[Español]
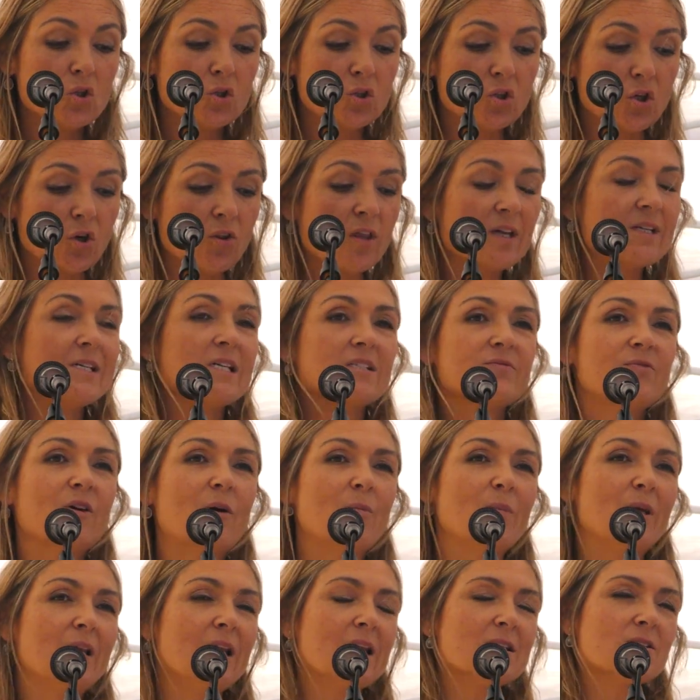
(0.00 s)
Todas las
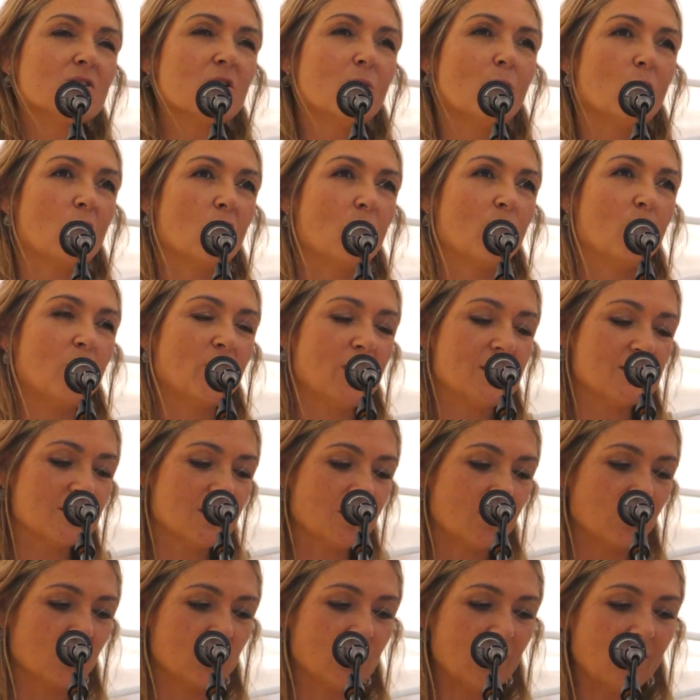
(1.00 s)
familias, como no podía
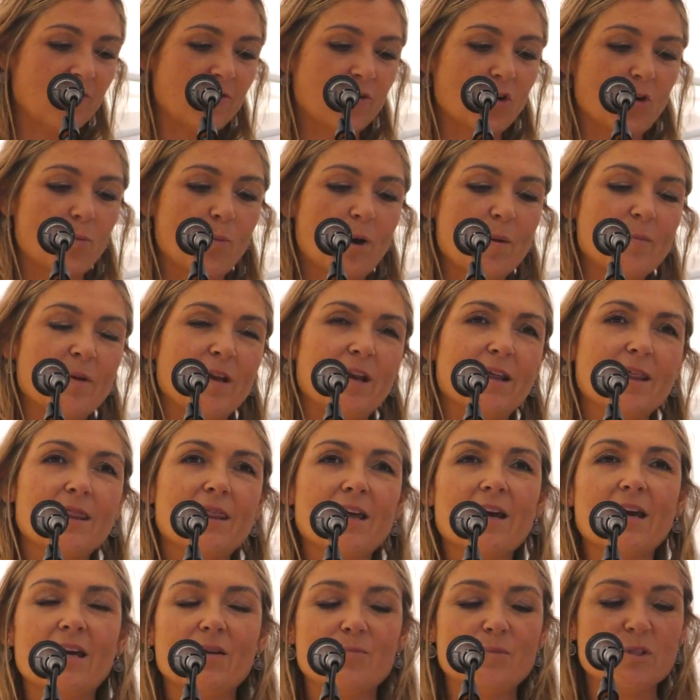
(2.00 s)
ser de otra forma,
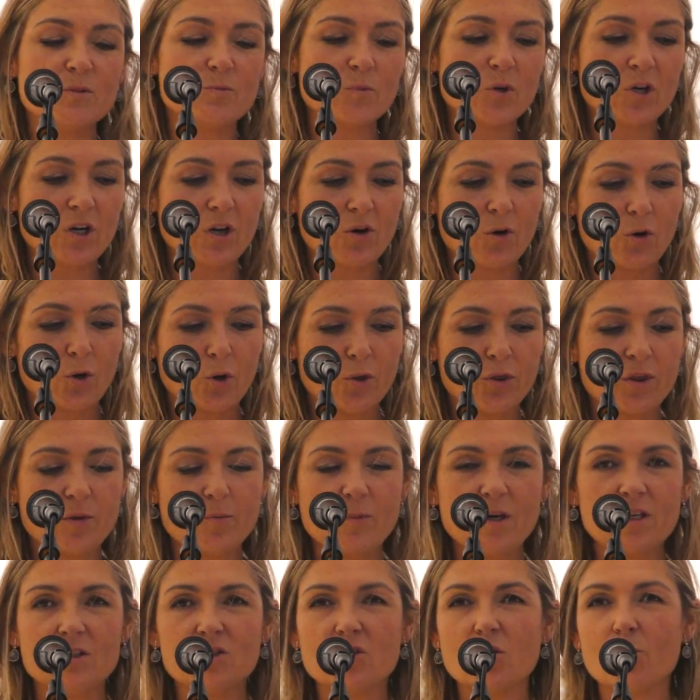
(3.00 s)
merecen el mismo
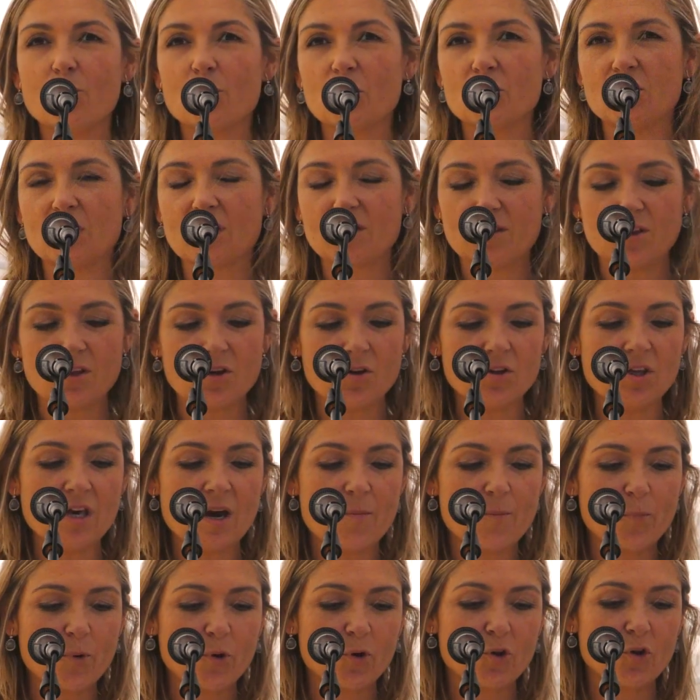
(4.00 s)
reconocimiento, protección y
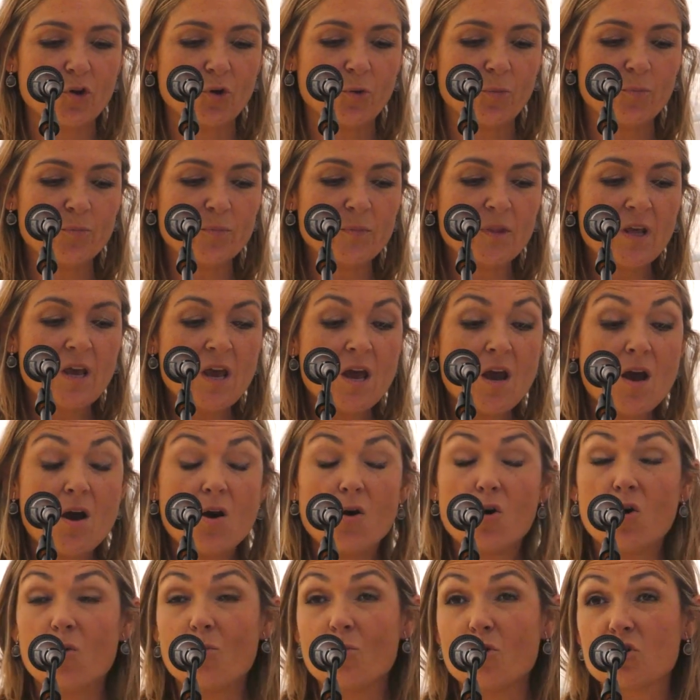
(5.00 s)
apoyo.
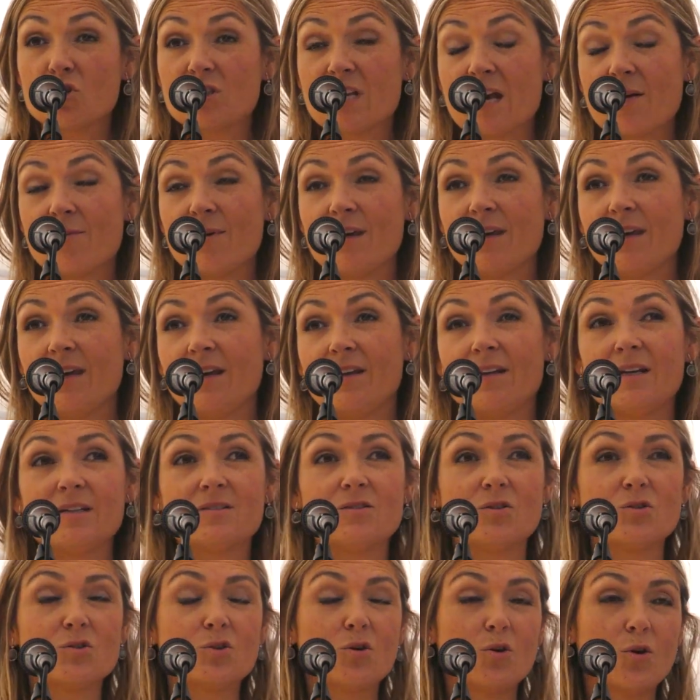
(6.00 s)
Como saben quienes
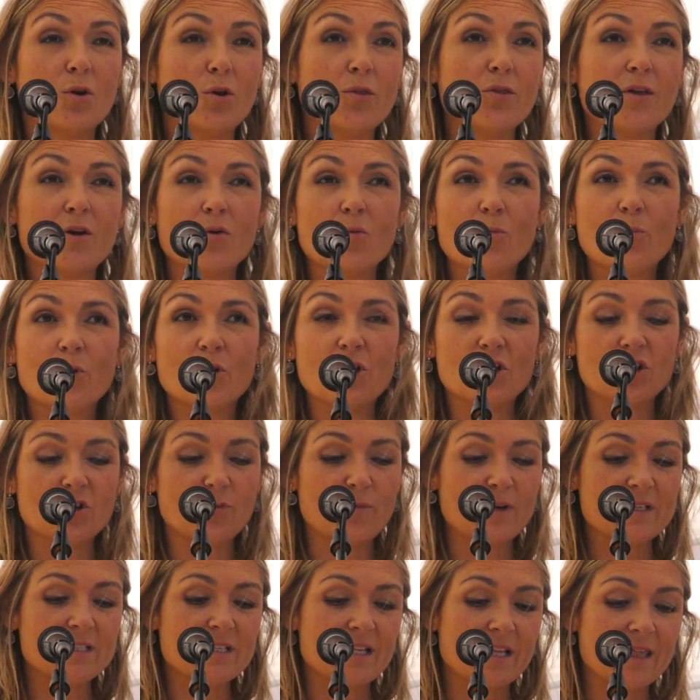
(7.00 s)
nos conocen un poquito
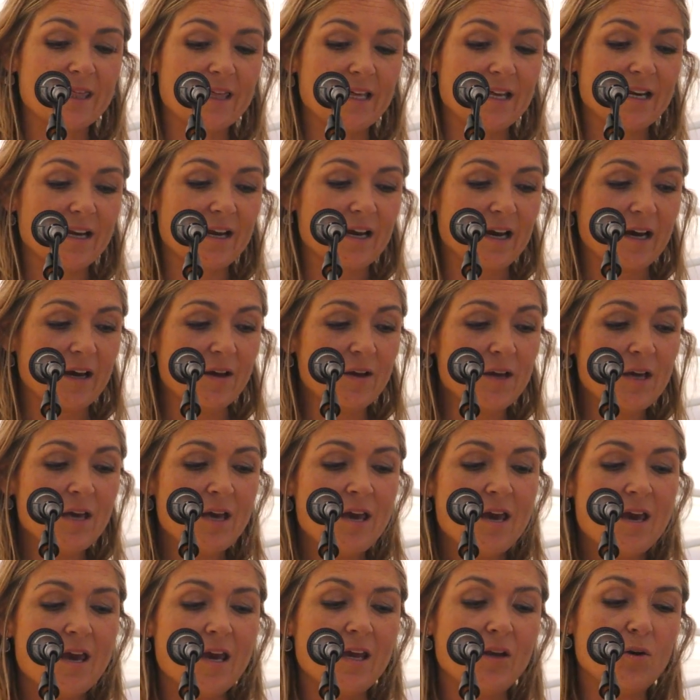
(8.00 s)
más de cerca,
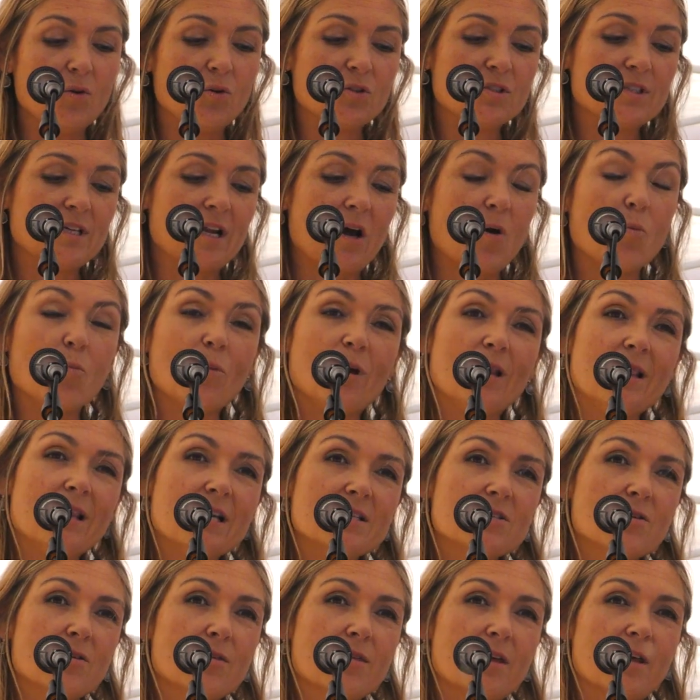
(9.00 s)
en nuestra humilde
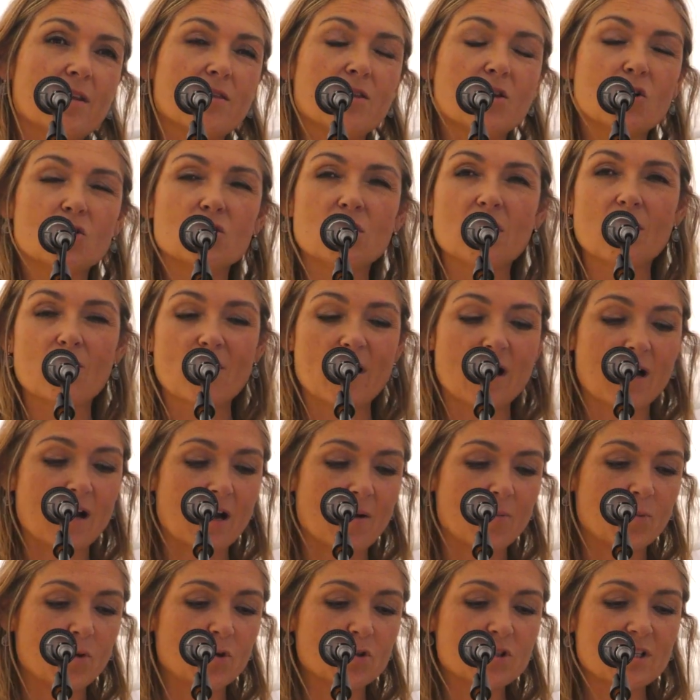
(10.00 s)
asociación
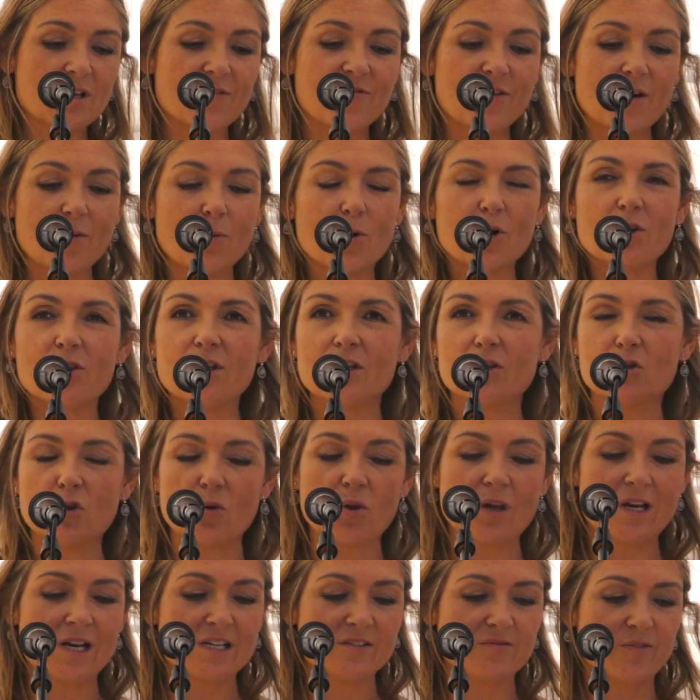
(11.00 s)
trabajamos a favor de
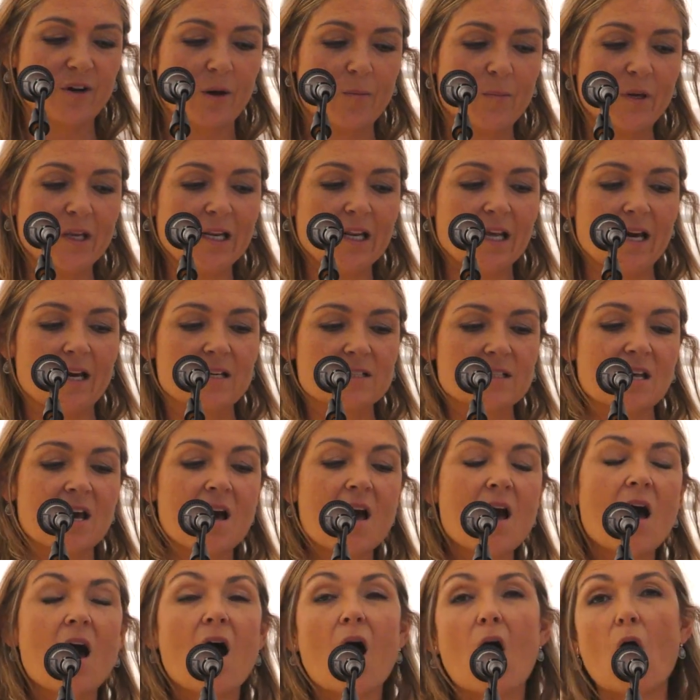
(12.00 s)
todas las familias,
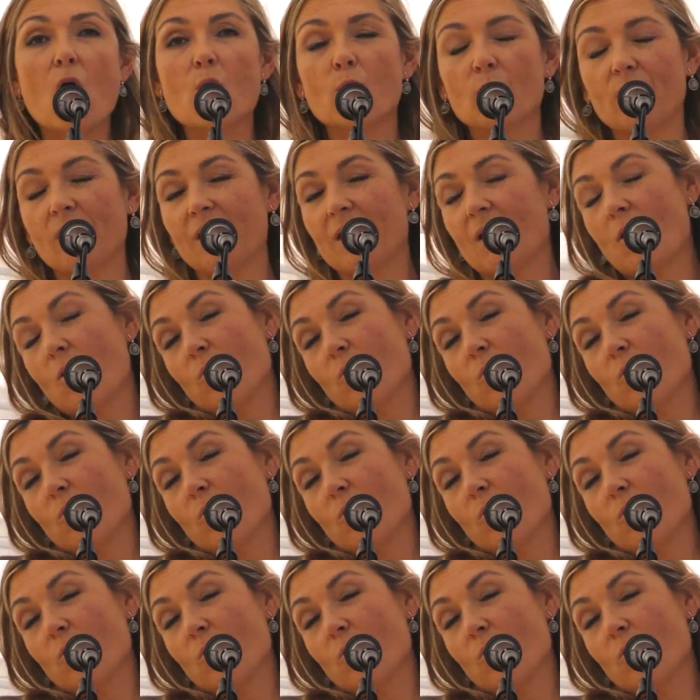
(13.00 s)
aunque